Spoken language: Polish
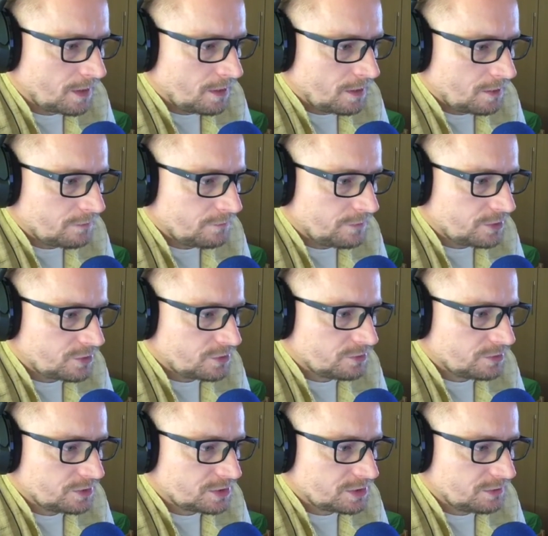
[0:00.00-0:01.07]
Vishnu
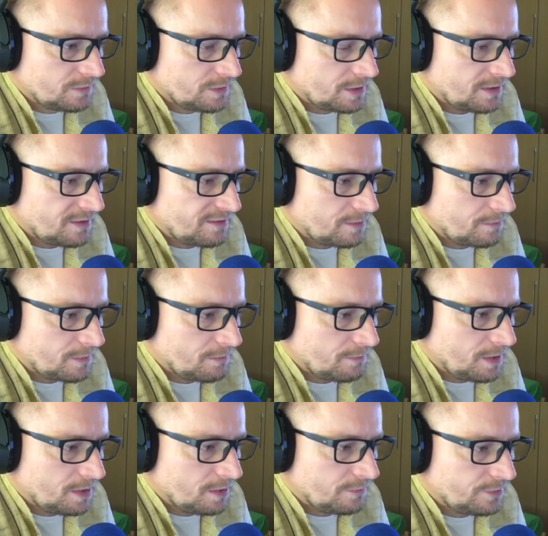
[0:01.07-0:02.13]
i Shiva razem,
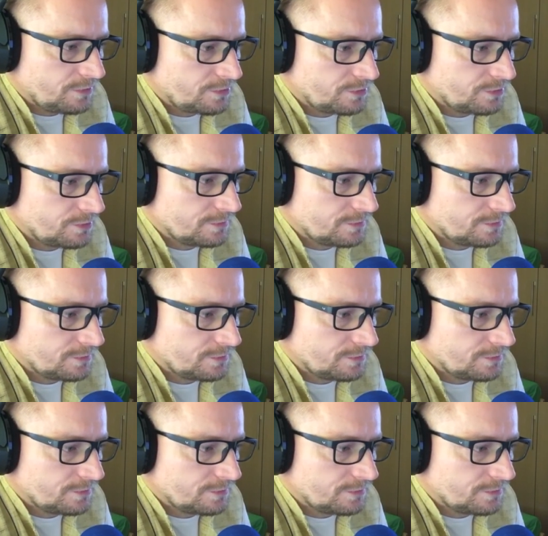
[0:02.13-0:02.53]
Mahavishnu.